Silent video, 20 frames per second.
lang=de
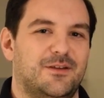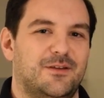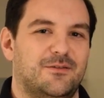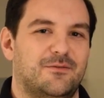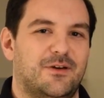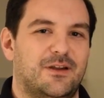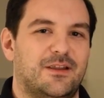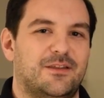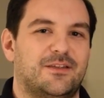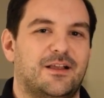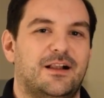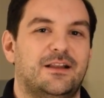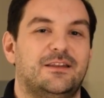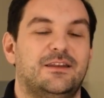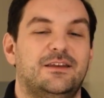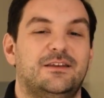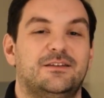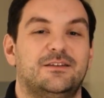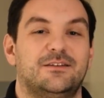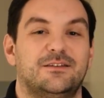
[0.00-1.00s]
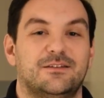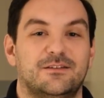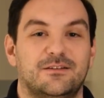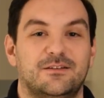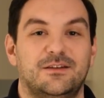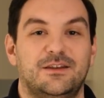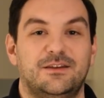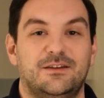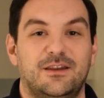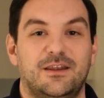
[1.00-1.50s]
weil es halt nicht,
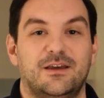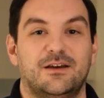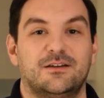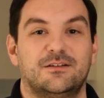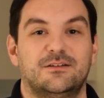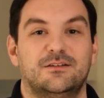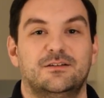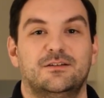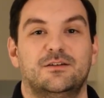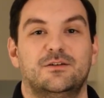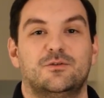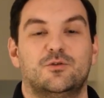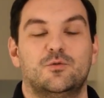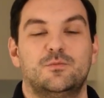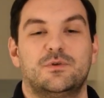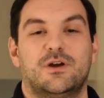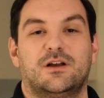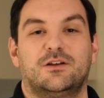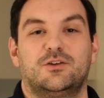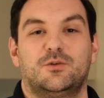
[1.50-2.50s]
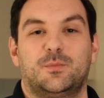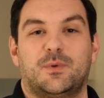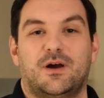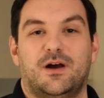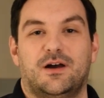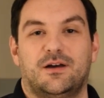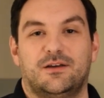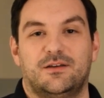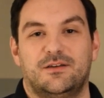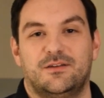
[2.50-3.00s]
nicht deren
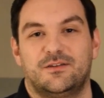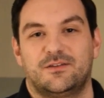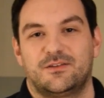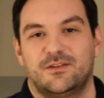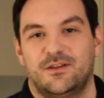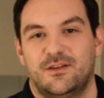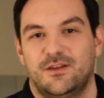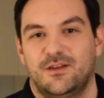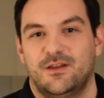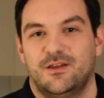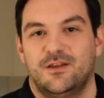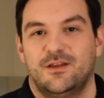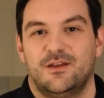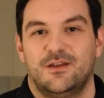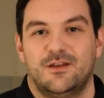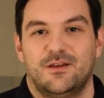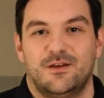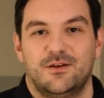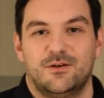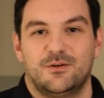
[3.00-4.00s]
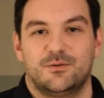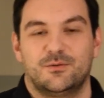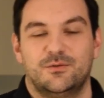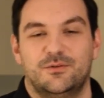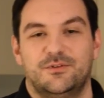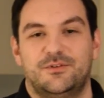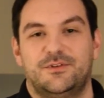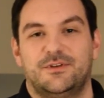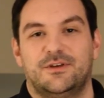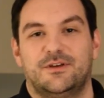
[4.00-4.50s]
Umgangssprache ist.
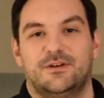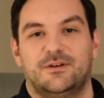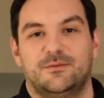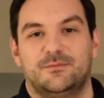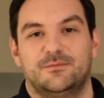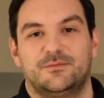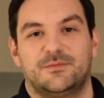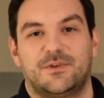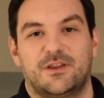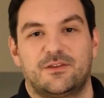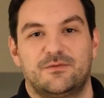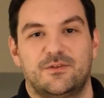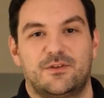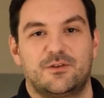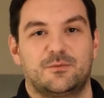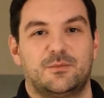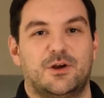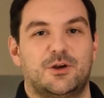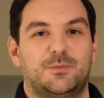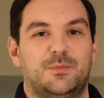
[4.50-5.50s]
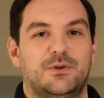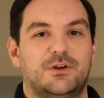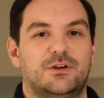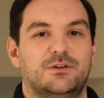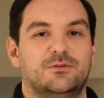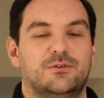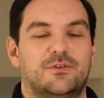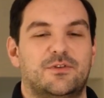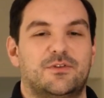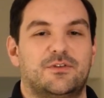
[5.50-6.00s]
Und ähm, das wird zum Beispiel
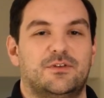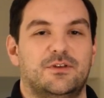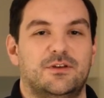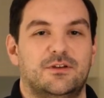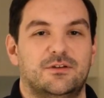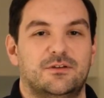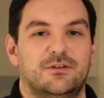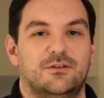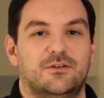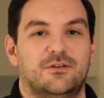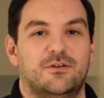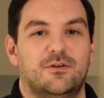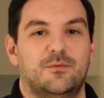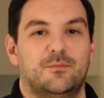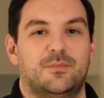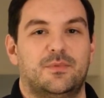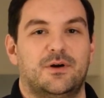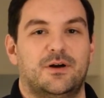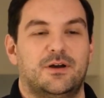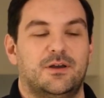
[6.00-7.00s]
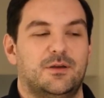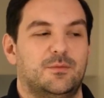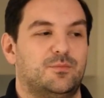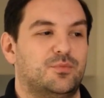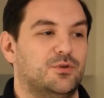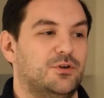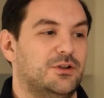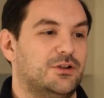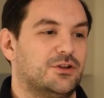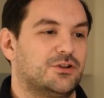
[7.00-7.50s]
genutzt in, bei
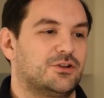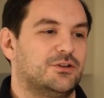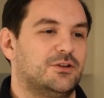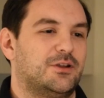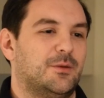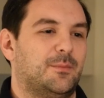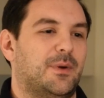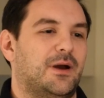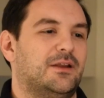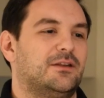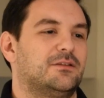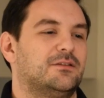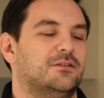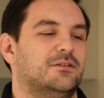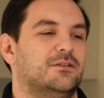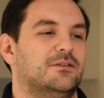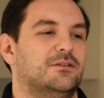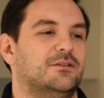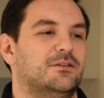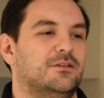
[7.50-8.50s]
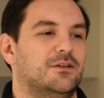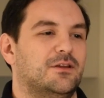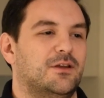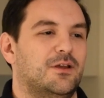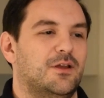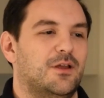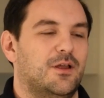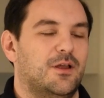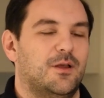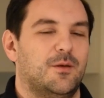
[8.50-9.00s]
politischen Debatten,
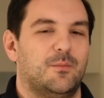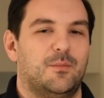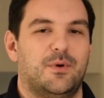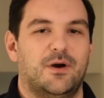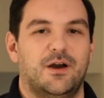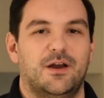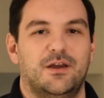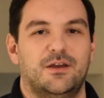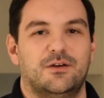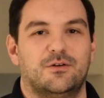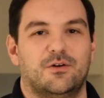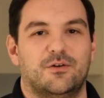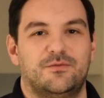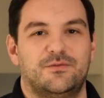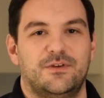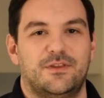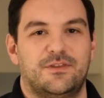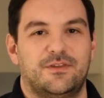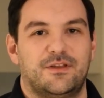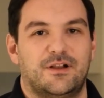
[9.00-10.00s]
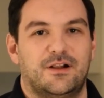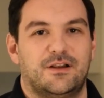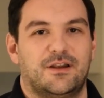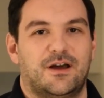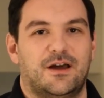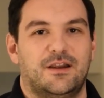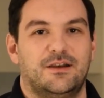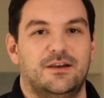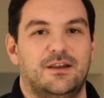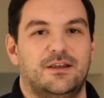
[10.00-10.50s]
bei offiziellen
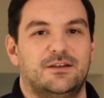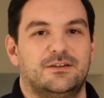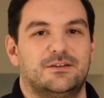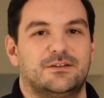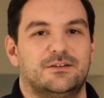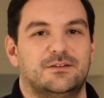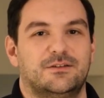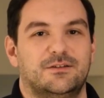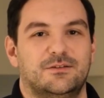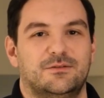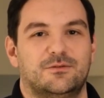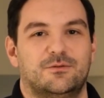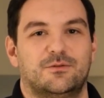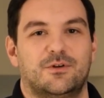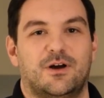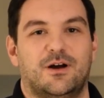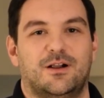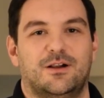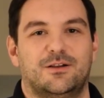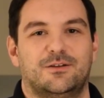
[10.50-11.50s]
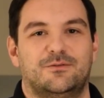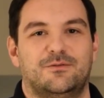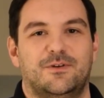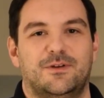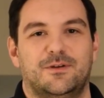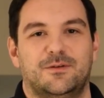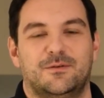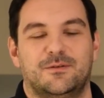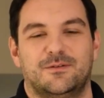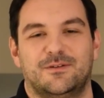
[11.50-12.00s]
Anlässen oder halt,
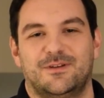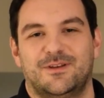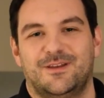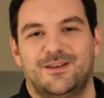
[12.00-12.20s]
wenn,